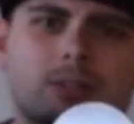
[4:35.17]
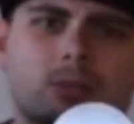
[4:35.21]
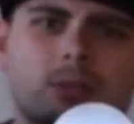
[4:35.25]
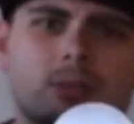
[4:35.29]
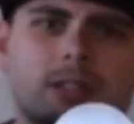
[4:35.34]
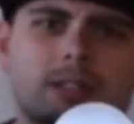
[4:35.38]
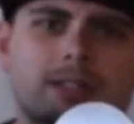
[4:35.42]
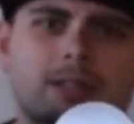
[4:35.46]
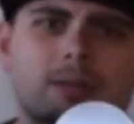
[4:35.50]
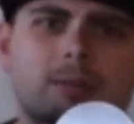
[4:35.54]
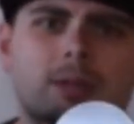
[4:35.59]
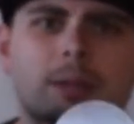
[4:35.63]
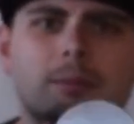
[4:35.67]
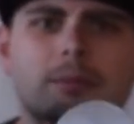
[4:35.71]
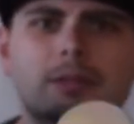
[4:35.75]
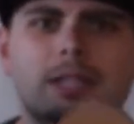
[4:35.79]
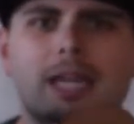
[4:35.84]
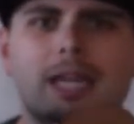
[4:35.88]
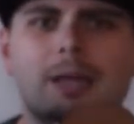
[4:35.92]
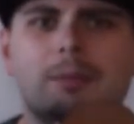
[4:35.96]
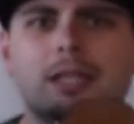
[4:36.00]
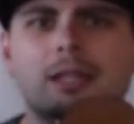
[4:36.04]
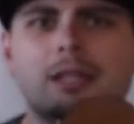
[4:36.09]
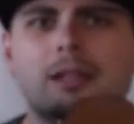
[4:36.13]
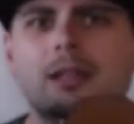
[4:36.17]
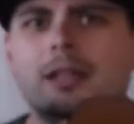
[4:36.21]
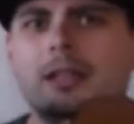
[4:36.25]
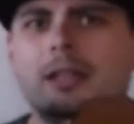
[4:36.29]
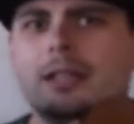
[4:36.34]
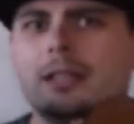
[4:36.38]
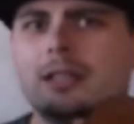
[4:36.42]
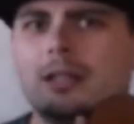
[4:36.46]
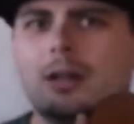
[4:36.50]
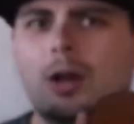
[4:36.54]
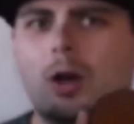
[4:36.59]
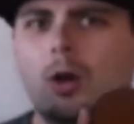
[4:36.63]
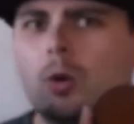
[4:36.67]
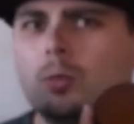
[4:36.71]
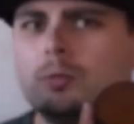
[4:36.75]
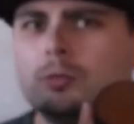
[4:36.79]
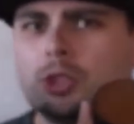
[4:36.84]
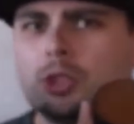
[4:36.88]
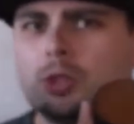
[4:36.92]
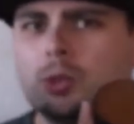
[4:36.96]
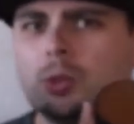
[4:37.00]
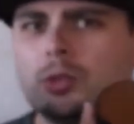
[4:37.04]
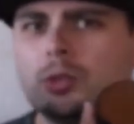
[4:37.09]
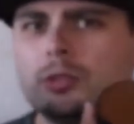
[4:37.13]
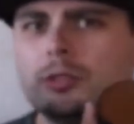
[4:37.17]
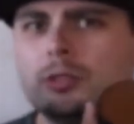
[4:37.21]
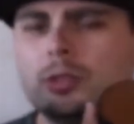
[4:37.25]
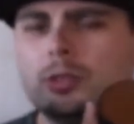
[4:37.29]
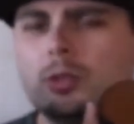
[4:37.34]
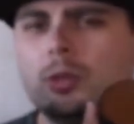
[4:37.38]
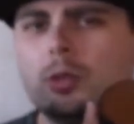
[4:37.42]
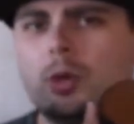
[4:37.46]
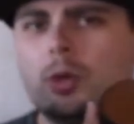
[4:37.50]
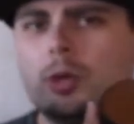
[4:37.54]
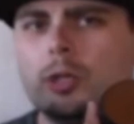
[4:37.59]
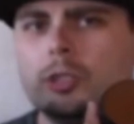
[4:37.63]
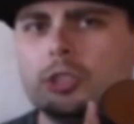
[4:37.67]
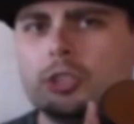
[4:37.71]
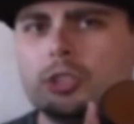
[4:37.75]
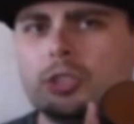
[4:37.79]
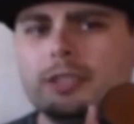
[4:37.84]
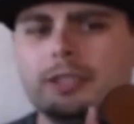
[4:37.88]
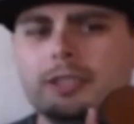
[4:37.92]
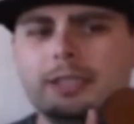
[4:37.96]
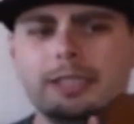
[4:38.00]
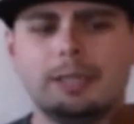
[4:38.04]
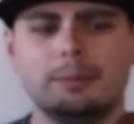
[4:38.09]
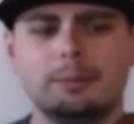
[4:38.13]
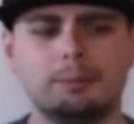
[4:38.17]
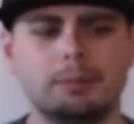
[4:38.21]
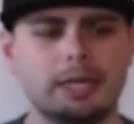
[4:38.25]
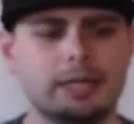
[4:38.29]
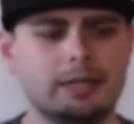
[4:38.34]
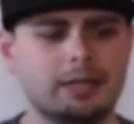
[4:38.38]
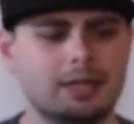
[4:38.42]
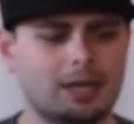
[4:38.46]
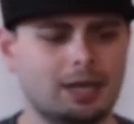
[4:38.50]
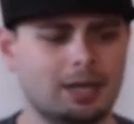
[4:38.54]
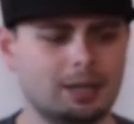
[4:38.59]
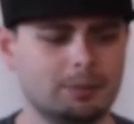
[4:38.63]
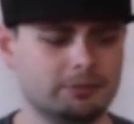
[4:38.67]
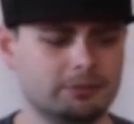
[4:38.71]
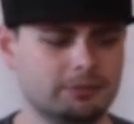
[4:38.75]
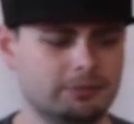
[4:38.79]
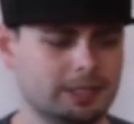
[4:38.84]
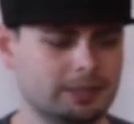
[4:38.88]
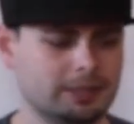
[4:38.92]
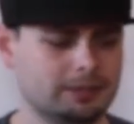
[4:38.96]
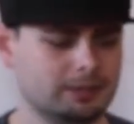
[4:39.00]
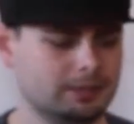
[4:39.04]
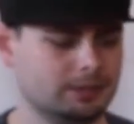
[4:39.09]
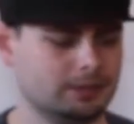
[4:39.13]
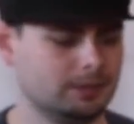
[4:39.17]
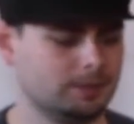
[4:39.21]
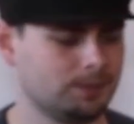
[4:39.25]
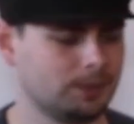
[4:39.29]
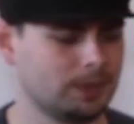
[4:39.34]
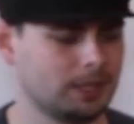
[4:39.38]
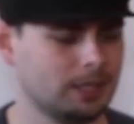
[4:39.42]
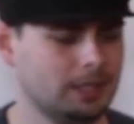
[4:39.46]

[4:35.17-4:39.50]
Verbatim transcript: sodass ihr beim Gaming kaum störende Geräusche nebenbei haben werdet.